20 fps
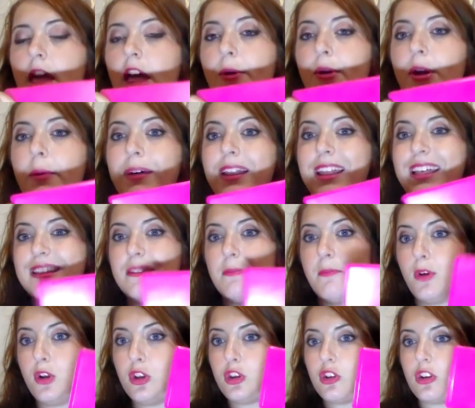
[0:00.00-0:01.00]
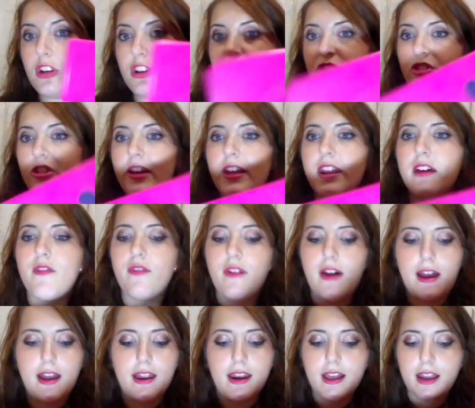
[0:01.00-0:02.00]
è una palette molto leggera
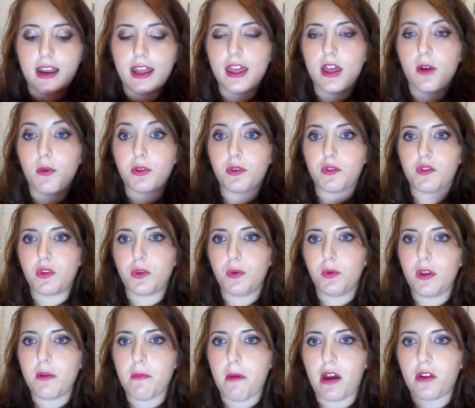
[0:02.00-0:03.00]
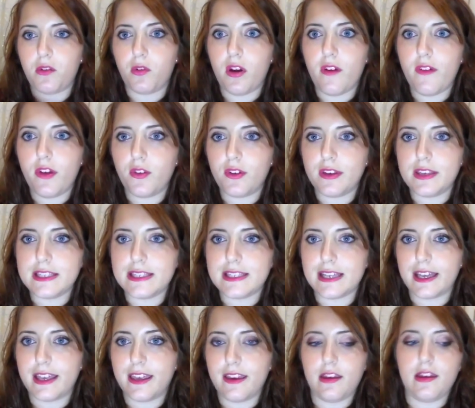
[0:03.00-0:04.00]
fa il click quando si chiude ma non la vedo
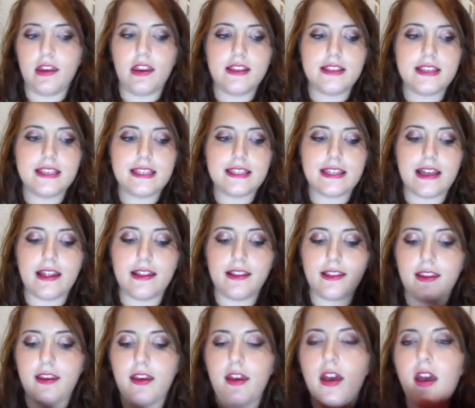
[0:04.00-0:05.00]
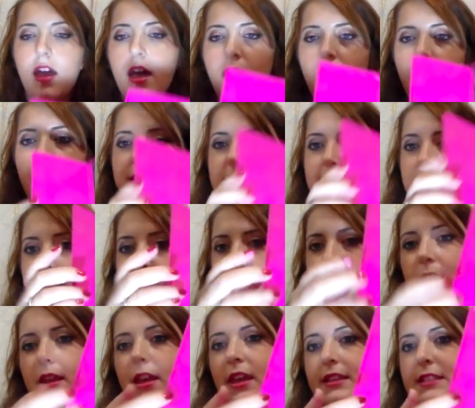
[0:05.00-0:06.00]
chissà che resistente anche
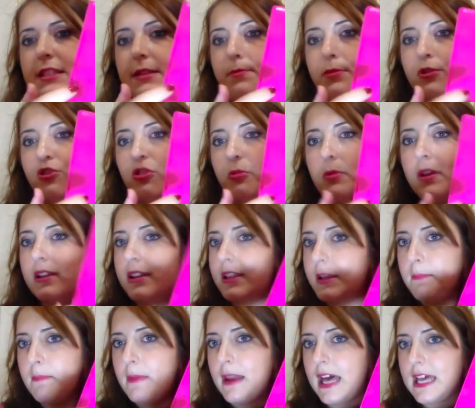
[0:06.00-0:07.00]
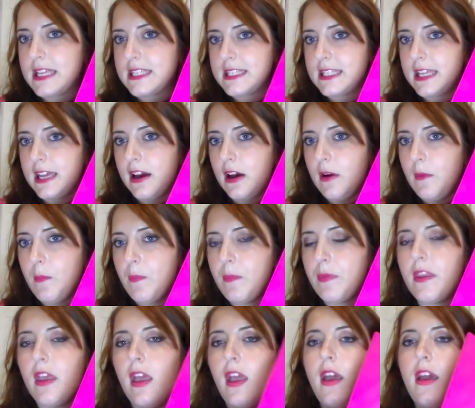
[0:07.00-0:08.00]
perché è semplicemente in plastica
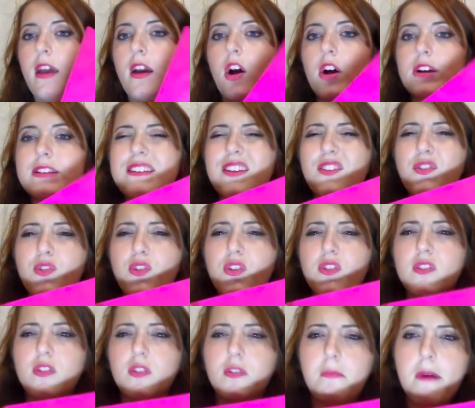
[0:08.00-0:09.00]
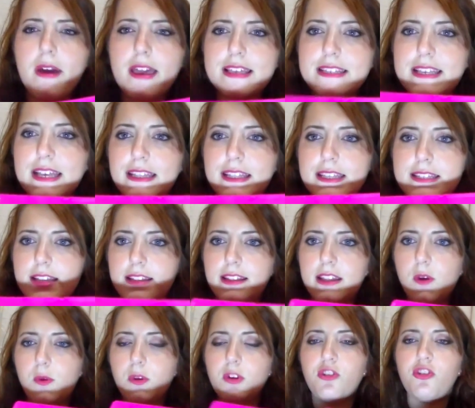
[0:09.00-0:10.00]
costa intorno se non sbaglio
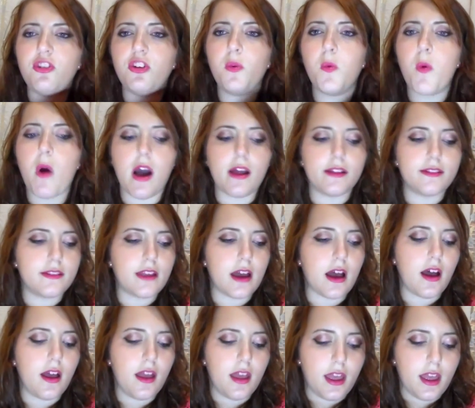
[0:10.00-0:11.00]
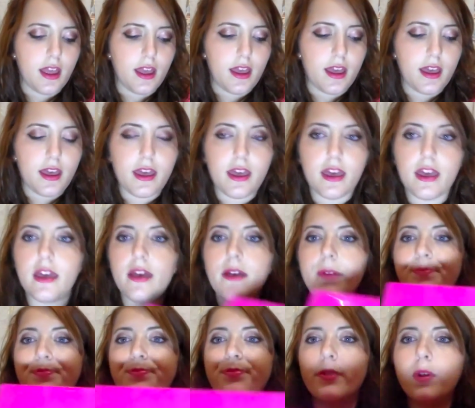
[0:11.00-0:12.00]
7-7,50€ e
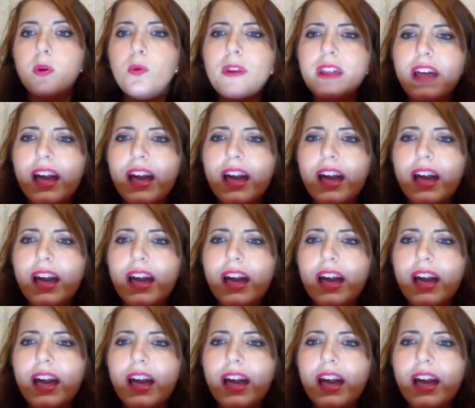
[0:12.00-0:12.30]
mm,